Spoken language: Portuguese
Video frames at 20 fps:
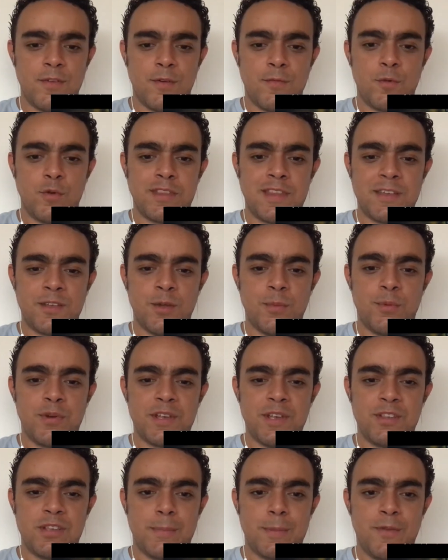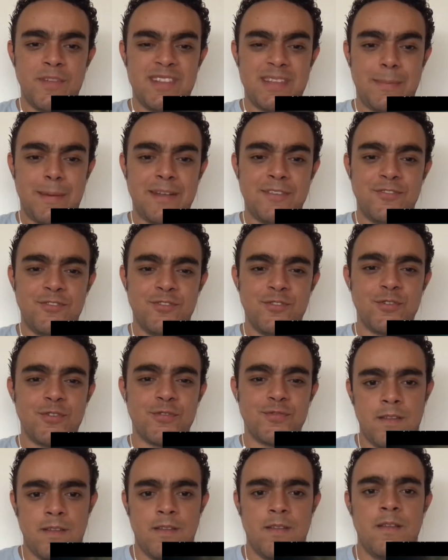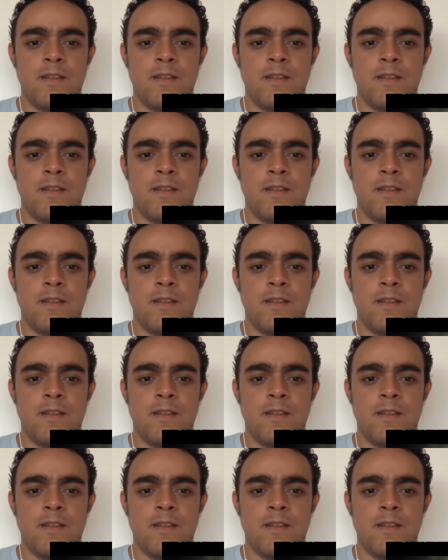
Vamos voltar aqui um pouquinho só pra ver essa parte de novo.